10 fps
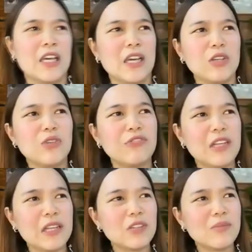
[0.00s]
yung
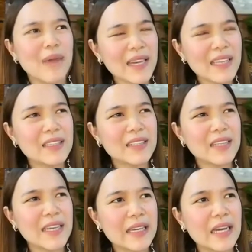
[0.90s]
feeling ko, bakit
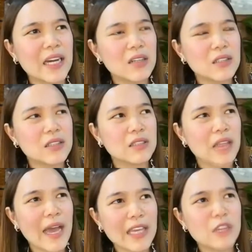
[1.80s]
kaya
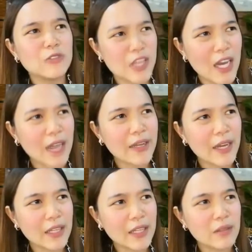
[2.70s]
ayaw niya
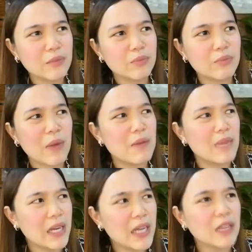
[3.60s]
agad
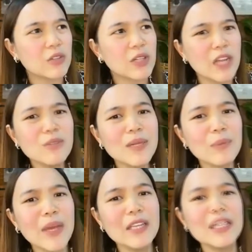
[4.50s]
makabalik? Or anong ba,
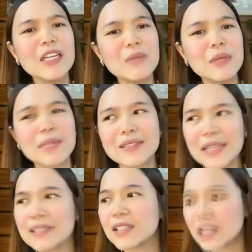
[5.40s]
pwede niya naman
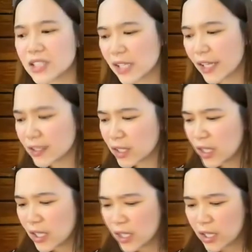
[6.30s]
mag-take ng risk. Like,
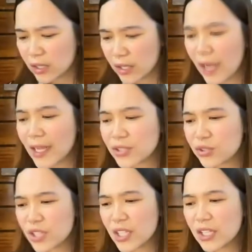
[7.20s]

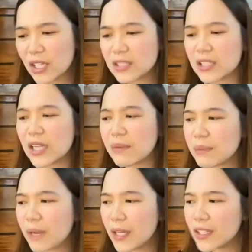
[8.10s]
gagastusan niya lang, sinabi
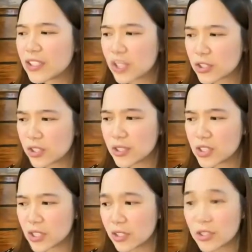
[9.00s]
pa nga ng structural
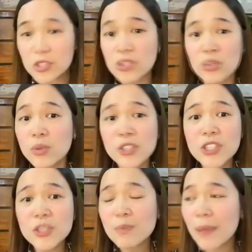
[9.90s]
engineer, you will
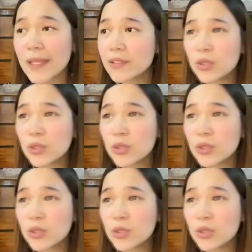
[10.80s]
just spend